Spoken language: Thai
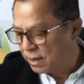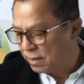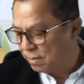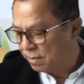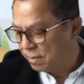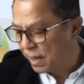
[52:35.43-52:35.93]

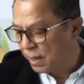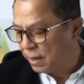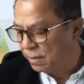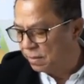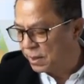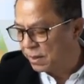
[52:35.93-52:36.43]
ก็ถูกโจม
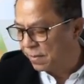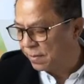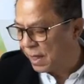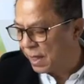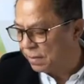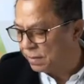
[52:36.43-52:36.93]
ตีทั้ง
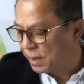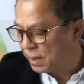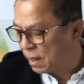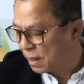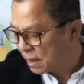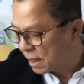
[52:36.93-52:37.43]
เรื่องของกัญ
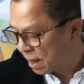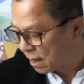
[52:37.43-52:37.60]
ชา